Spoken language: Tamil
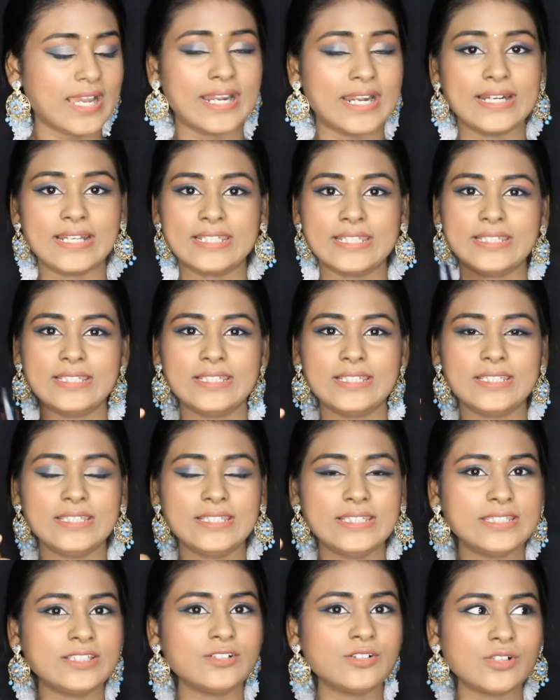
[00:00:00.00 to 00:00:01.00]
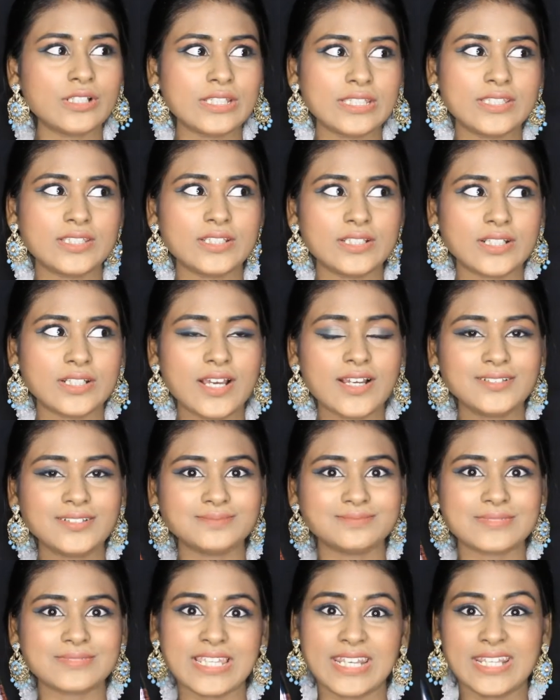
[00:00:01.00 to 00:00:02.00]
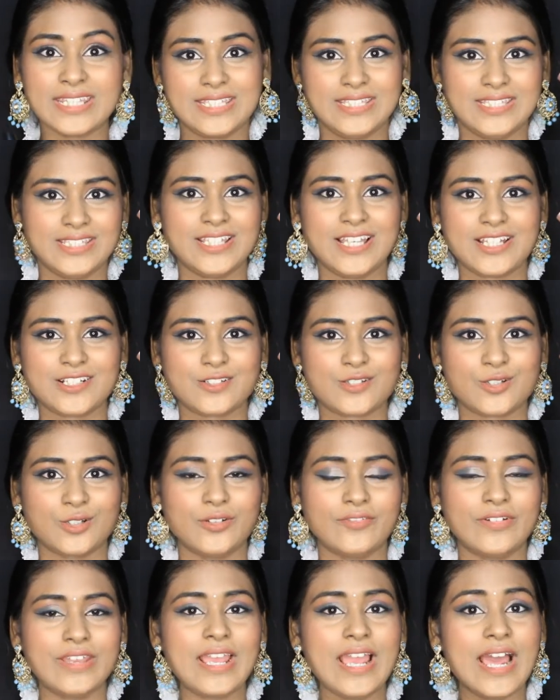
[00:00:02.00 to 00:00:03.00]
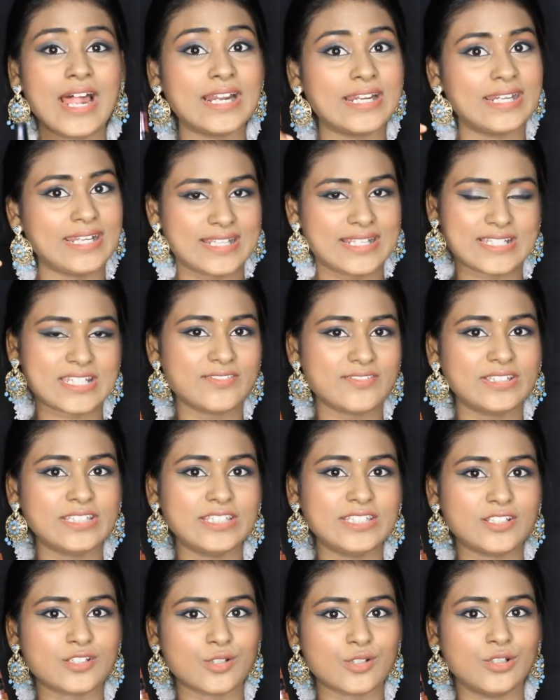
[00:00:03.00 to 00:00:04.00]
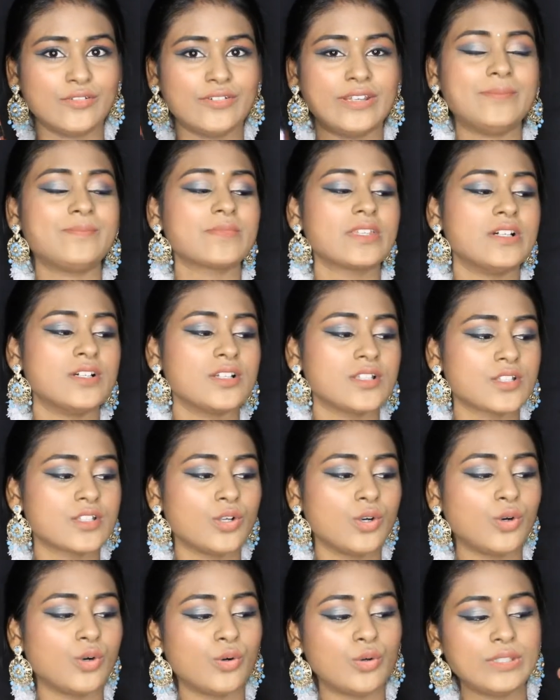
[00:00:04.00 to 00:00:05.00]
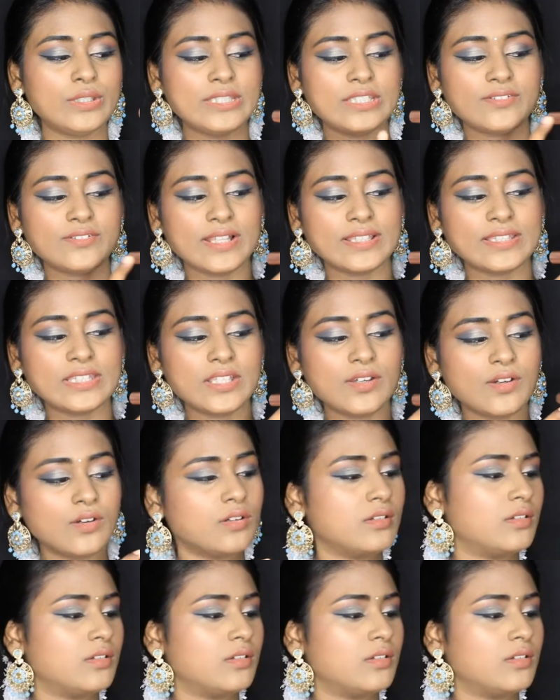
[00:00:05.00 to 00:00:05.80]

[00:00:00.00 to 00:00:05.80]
அண்ட் இதோ இதுனா எனக்கு இதுதான் சொல்லுவேன் அண்ட் நெக்ஸ்ட் வந்து இது சொல்லுவேன் ஸோ இது வந்து